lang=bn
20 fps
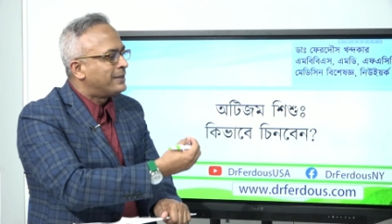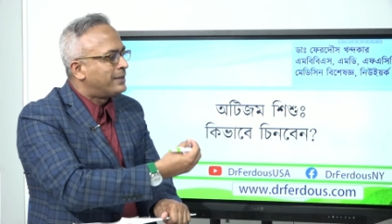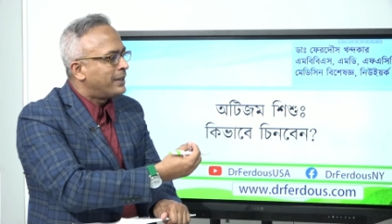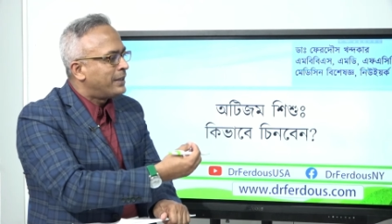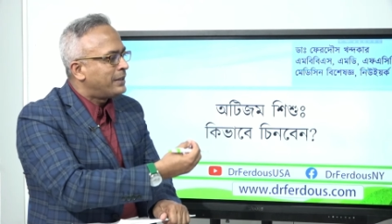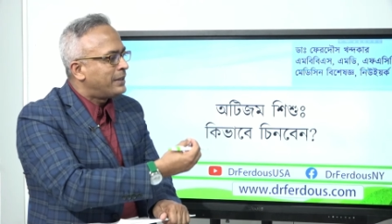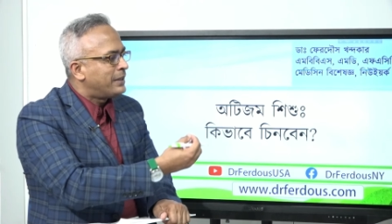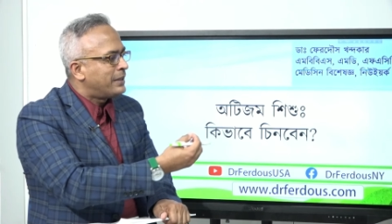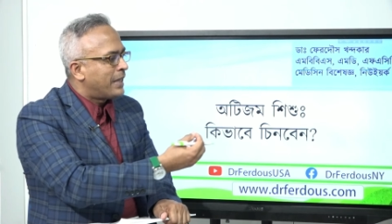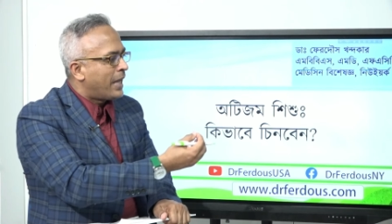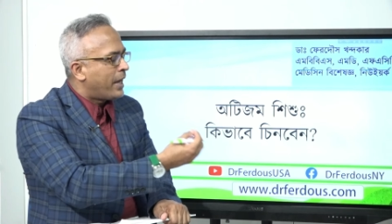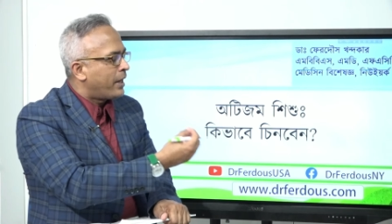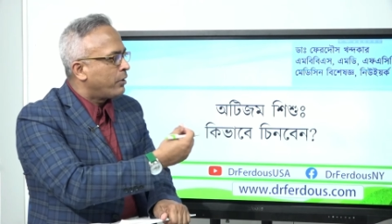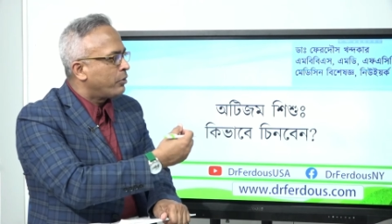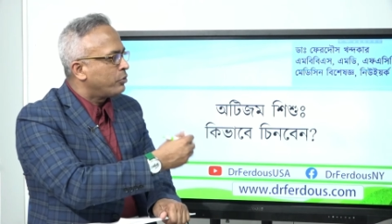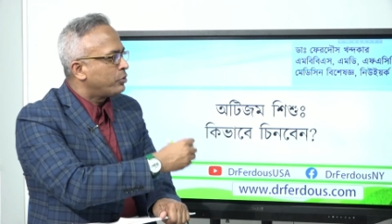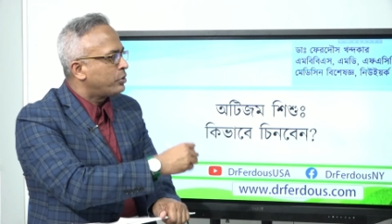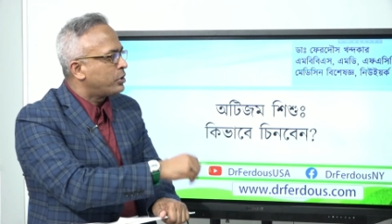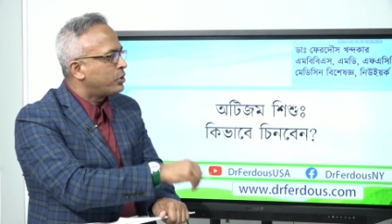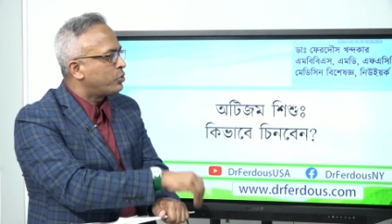যেটি
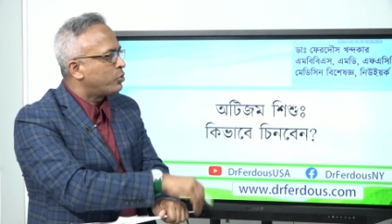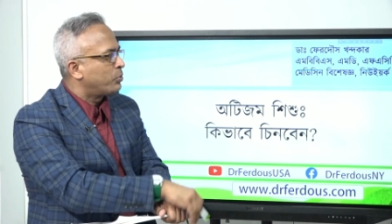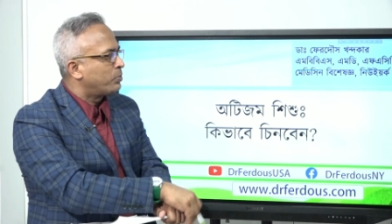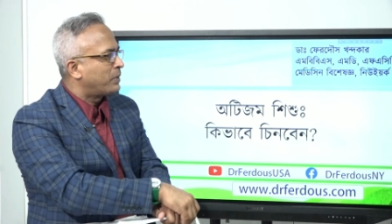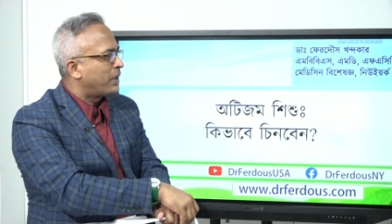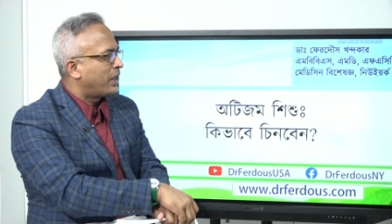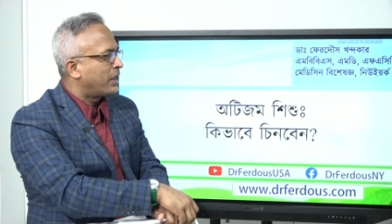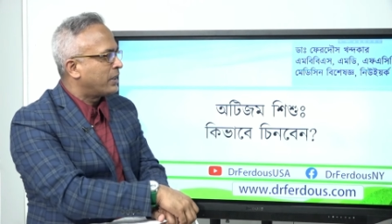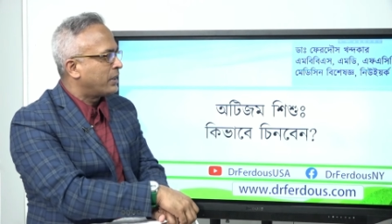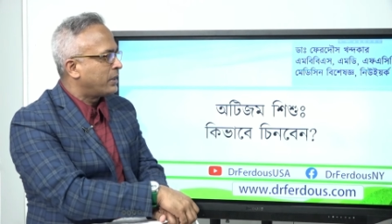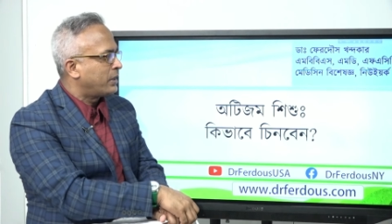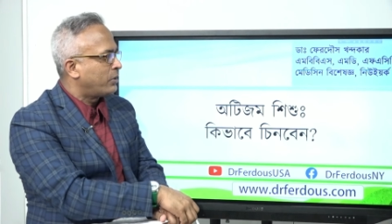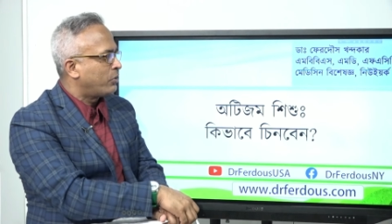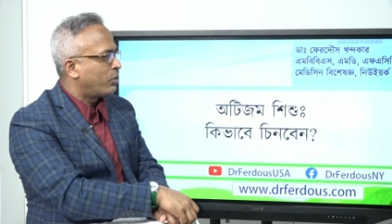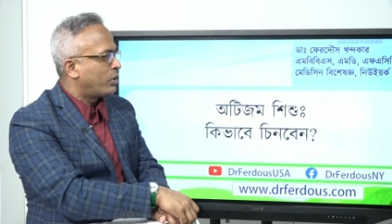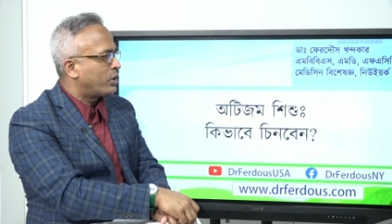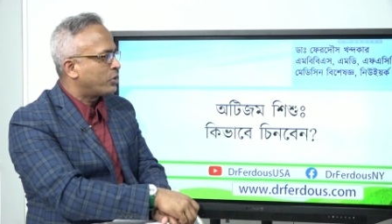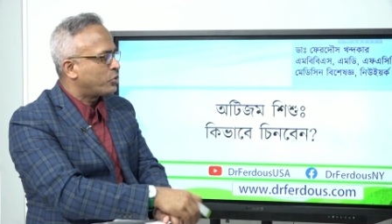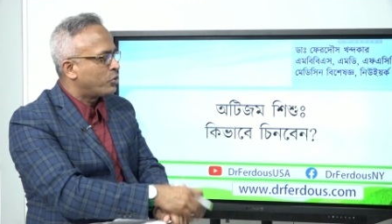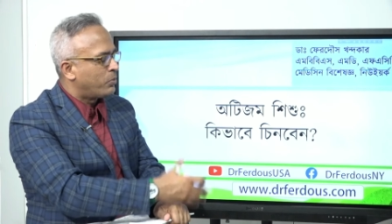ডায়াগনোসিস খুব তাড়াতাড়ি
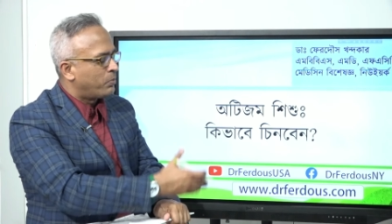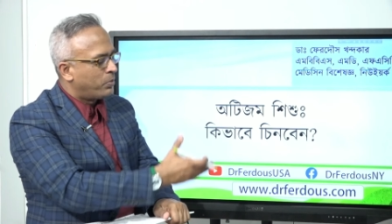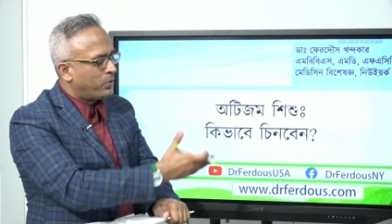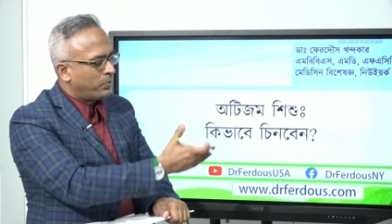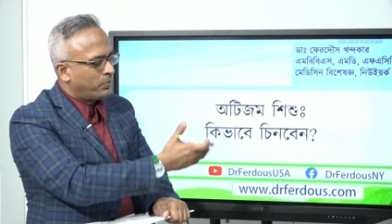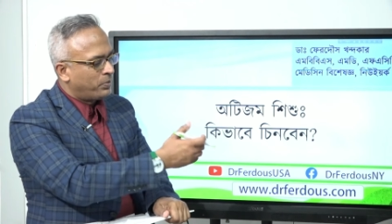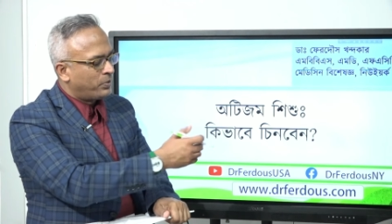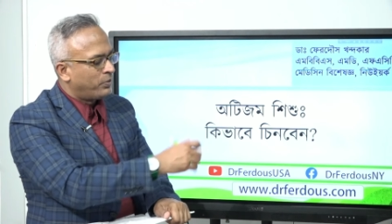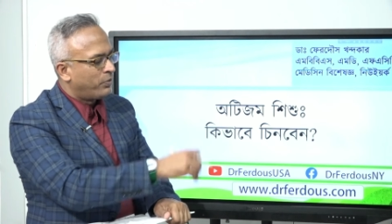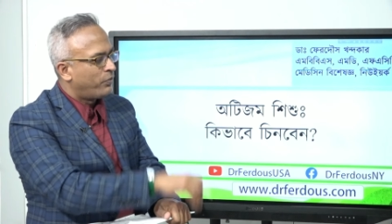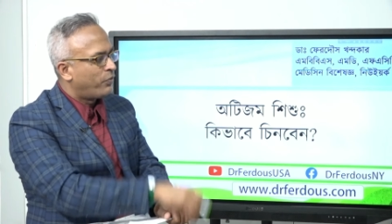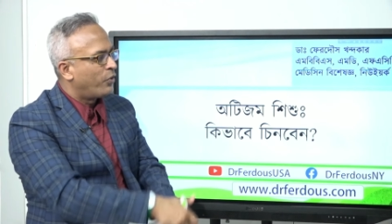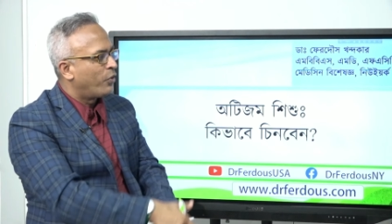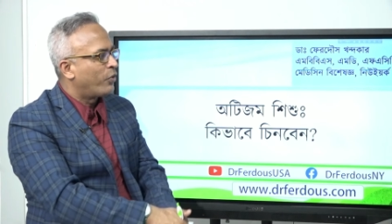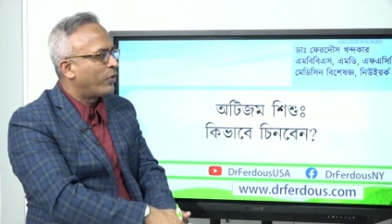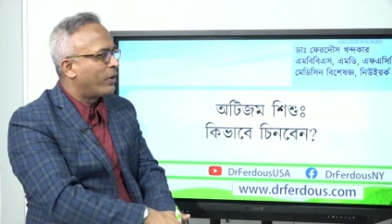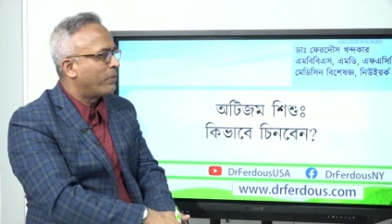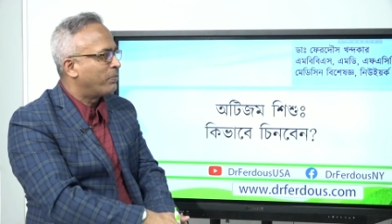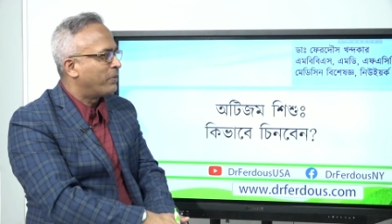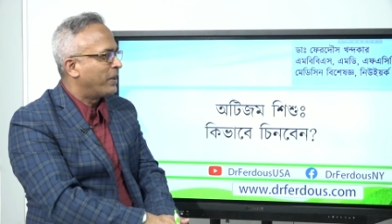করা সম্ভব
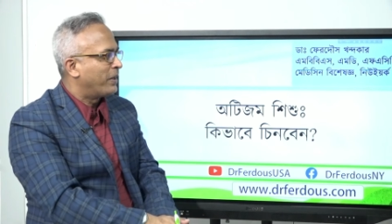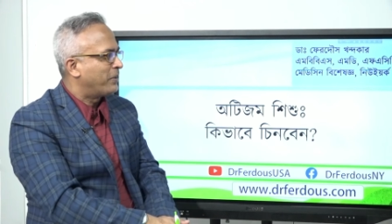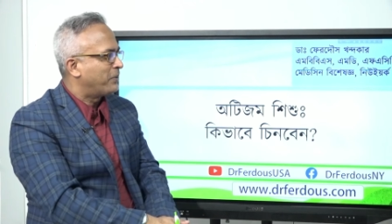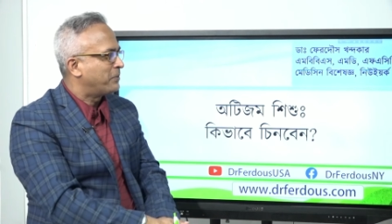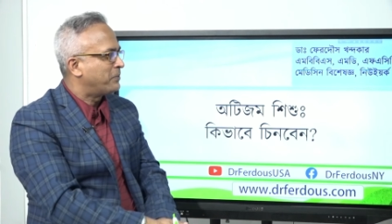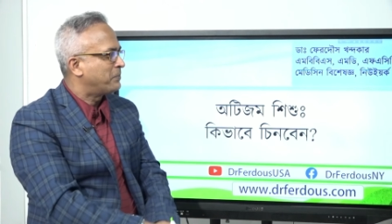ফ্লোর আপনার